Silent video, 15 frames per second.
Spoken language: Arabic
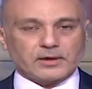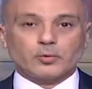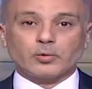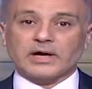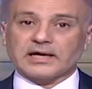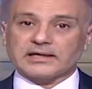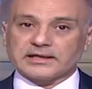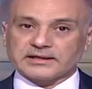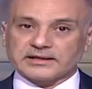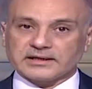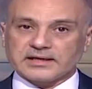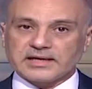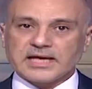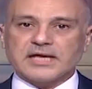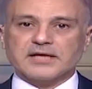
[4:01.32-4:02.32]

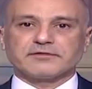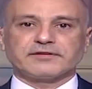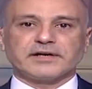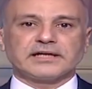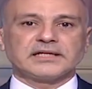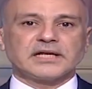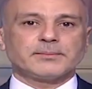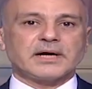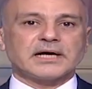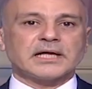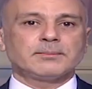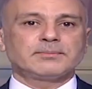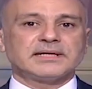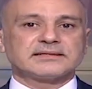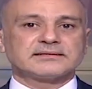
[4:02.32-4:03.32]
وعليه فإن ما
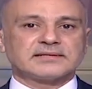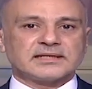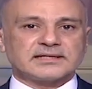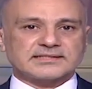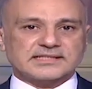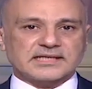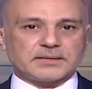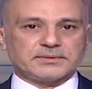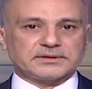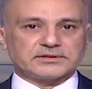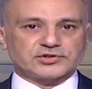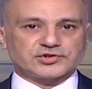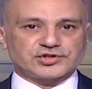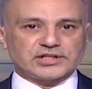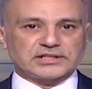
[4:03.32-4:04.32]
قبل التاسع من
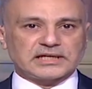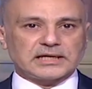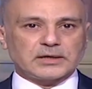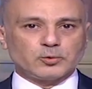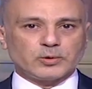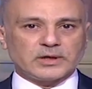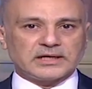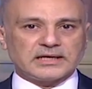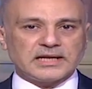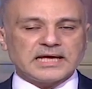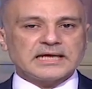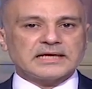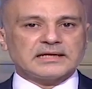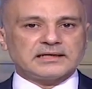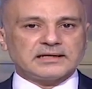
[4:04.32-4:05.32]
تشرين الأول
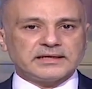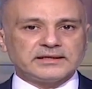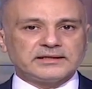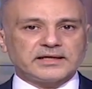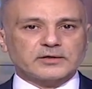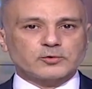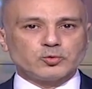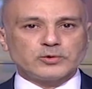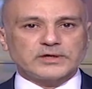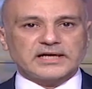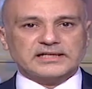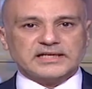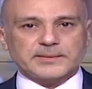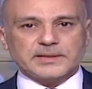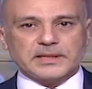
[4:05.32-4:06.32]
لن يكون
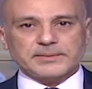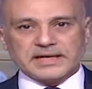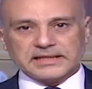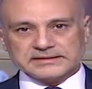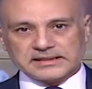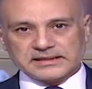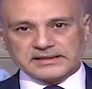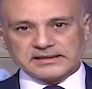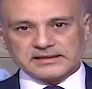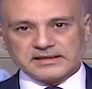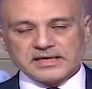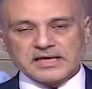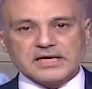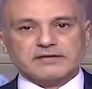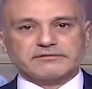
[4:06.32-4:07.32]
كما بعده
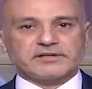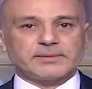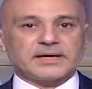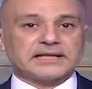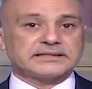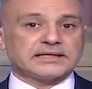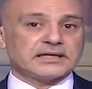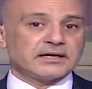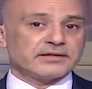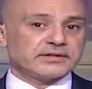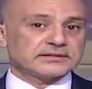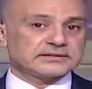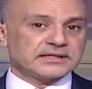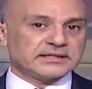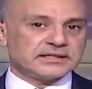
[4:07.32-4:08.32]
فبعد هذا
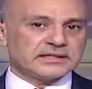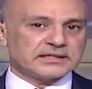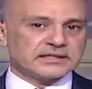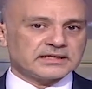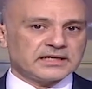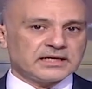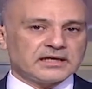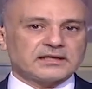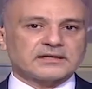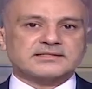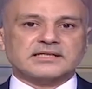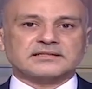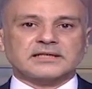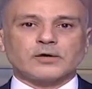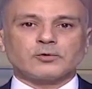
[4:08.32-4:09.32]
التاريخ
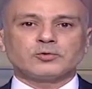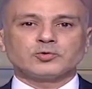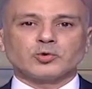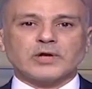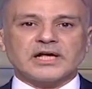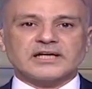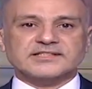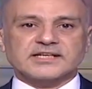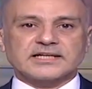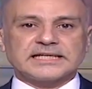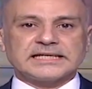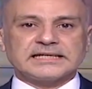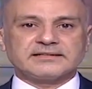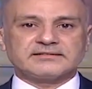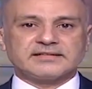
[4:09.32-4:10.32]
ستعود
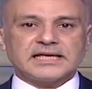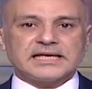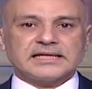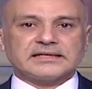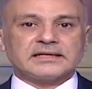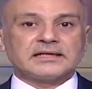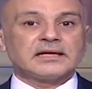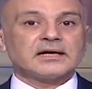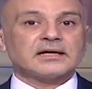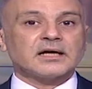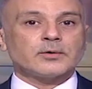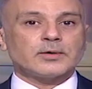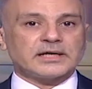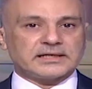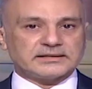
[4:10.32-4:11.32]
الحصانات إلى
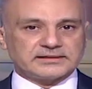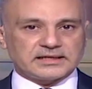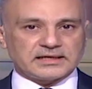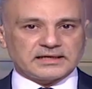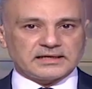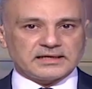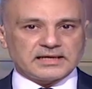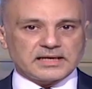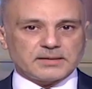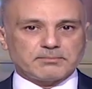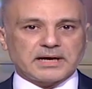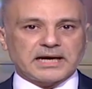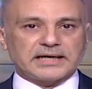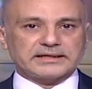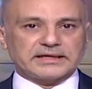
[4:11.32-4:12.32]
قواعدها
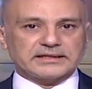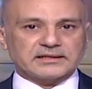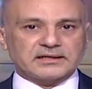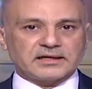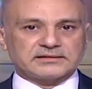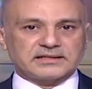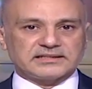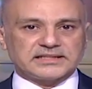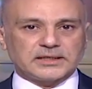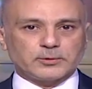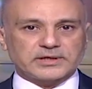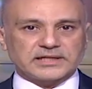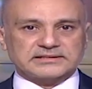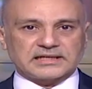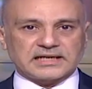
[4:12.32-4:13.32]
مع انعقاد
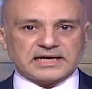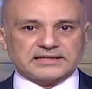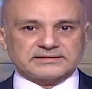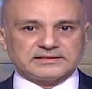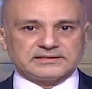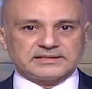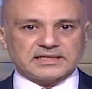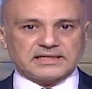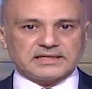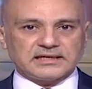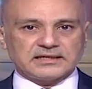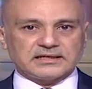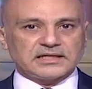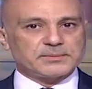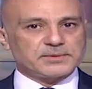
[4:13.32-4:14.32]
الدورة العادية
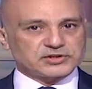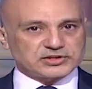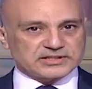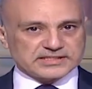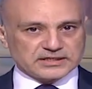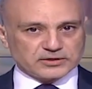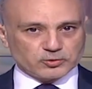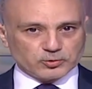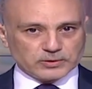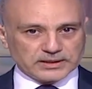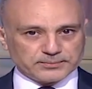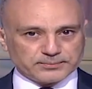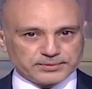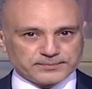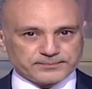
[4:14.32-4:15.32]
لمجلس
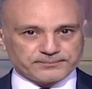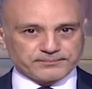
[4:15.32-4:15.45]
النواب